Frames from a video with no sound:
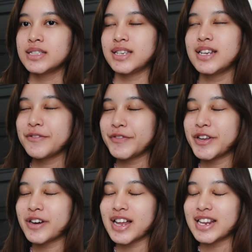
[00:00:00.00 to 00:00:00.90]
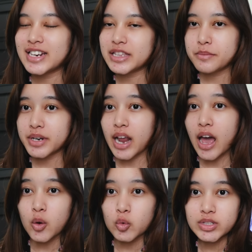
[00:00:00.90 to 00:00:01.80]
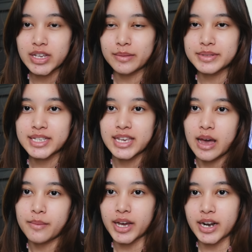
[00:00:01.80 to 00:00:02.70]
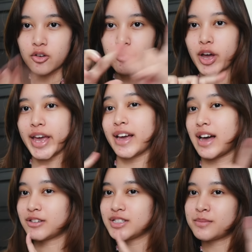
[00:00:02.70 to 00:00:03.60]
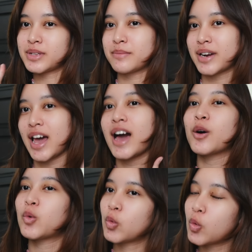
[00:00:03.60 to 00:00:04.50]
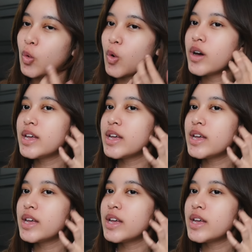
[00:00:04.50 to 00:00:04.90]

Jadi video kali ini temenin aku siap-siap karena aku mau hang out sama teman aku.